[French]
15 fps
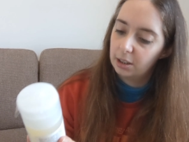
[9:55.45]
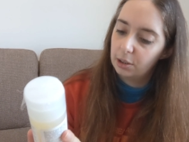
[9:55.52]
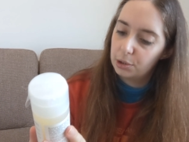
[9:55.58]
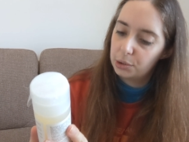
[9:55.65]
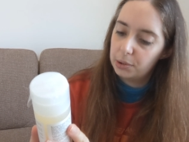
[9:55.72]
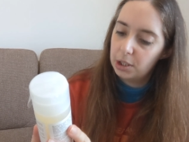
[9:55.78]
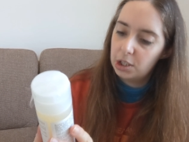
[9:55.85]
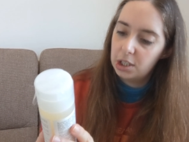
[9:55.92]

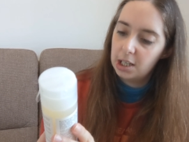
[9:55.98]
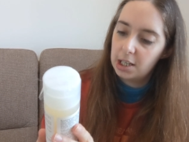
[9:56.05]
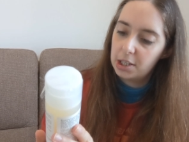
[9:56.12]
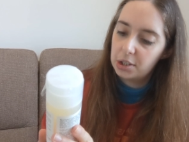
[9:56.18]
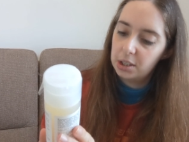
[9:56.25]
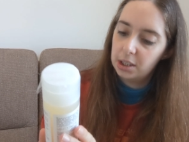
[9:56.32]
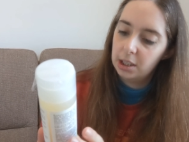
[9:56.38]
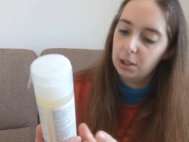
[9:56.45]
Ensuite, j'ai
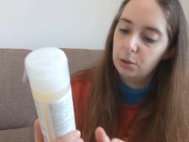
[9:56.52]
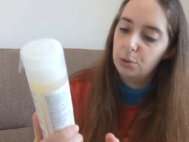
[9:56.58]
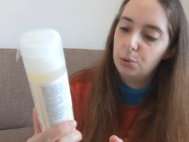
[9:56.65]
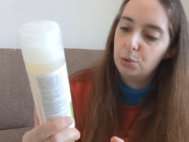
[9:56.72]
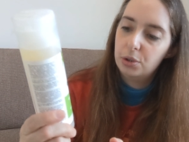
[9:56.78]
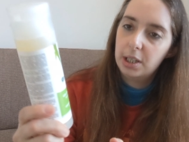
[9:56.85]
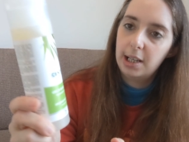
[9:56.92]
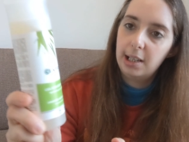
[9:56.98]
acheté
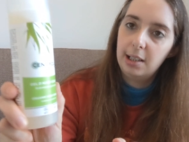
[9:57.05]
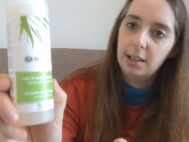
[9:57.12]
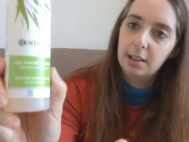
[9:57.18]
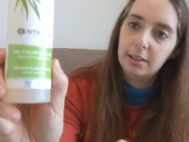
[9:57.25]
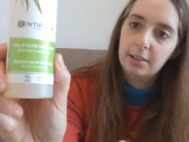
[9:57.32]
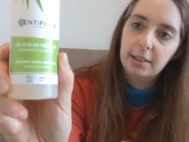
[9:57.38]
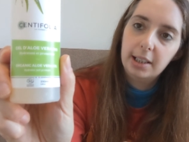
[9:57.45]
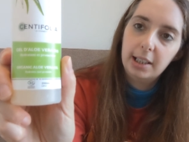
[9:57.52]
du gel
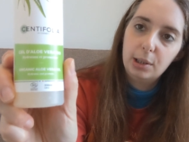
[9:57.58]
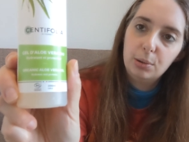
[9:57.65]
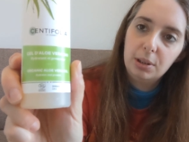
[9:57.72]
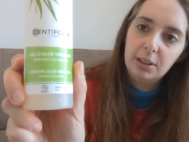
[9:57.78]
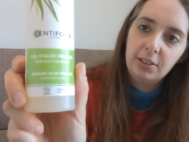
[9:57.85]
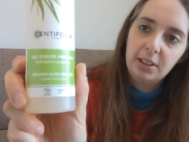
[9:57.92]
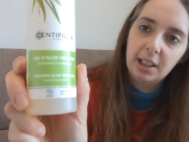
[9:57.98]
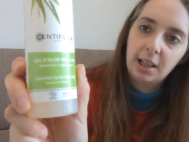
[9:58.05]

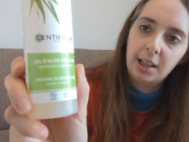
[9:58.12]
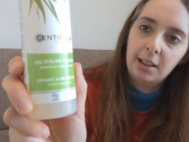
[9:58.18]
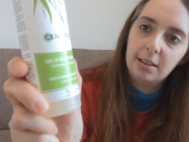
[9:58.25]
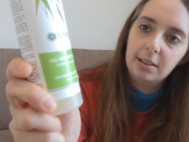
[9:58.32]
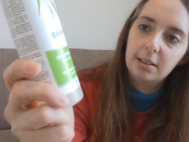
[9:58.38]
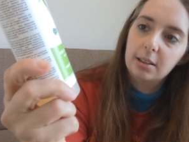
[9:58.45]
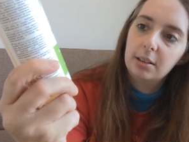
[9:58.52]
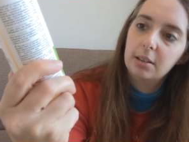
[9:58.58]
d'aloe
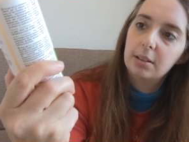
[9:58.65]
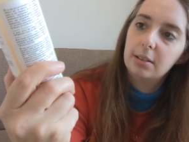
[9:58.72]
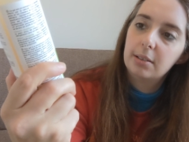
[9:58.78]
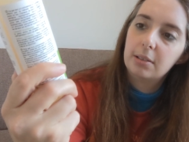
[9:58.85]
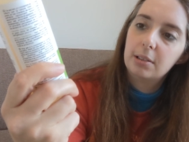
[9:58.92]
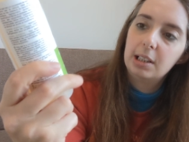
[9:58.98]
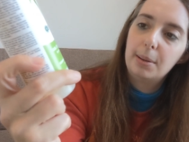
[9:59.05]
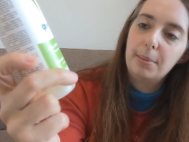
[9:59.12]
vera,
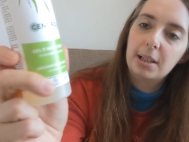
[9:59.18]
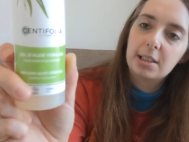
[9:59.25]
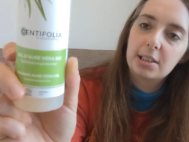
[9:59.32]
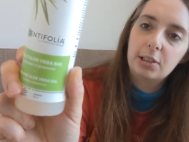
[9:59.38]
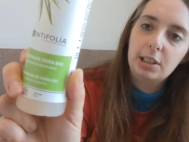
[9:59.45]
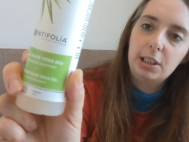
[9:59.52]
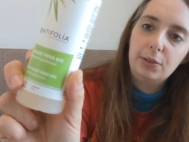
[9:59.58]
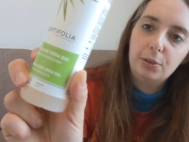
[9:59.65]
la marque
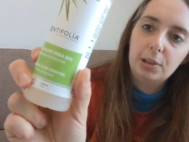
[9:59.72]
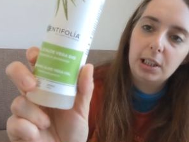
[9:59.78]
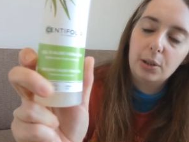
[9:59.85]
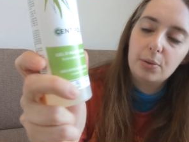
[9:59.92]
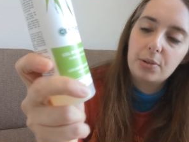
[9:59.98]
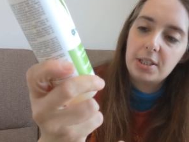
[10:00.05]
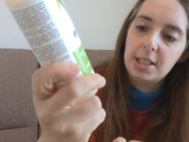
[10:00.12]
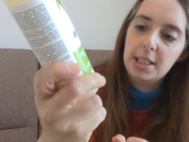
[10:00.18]

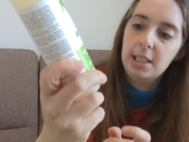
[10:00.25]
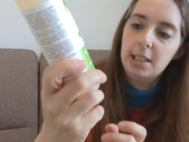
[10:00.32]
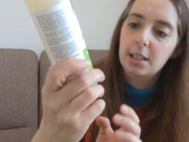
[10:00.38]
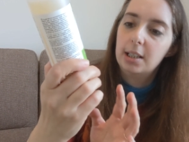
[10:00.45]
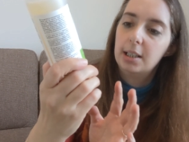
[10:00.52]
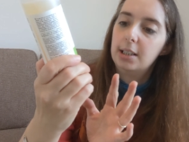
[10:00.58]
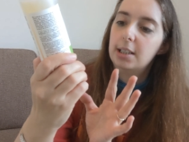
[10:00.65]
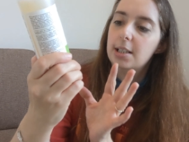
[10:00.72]
Santifolia
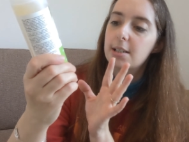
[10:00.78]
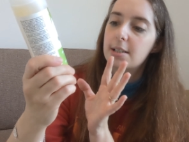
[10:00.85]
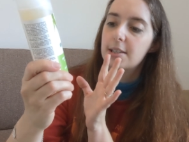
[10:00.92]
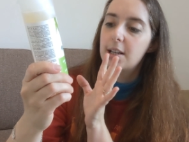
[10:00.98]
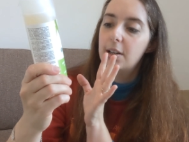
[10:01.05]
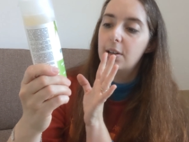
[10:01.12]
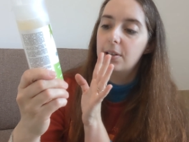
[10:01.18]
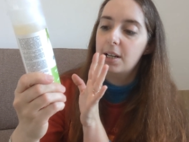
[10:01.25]
aussi.
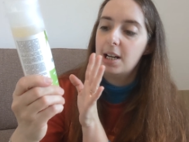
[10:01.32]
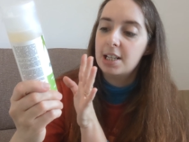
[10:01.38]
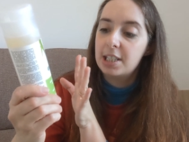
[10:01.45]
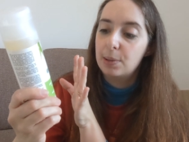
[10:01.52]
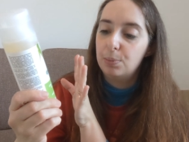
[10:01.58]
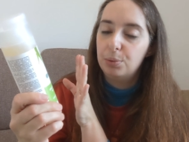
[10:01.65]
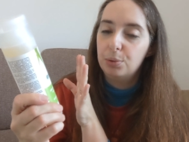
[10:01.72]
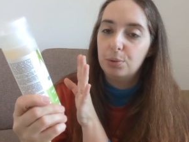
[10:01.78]
Alors là,
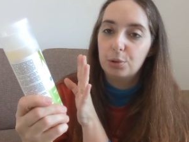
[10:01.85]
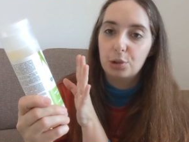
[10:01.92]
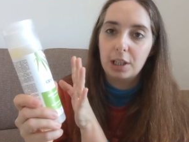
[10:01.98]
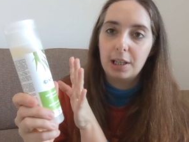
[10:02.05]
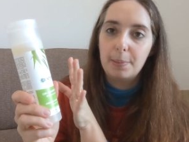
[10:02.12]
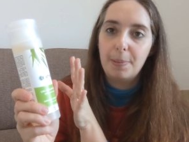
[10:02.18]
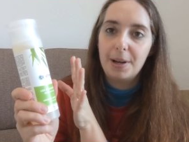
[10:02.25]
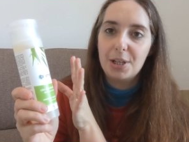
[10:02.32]
c'est plus,
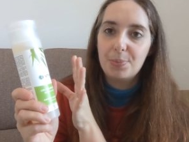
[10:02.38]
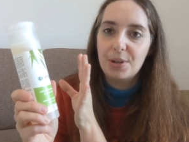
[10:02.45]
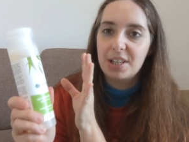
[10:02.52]
j'en ai pas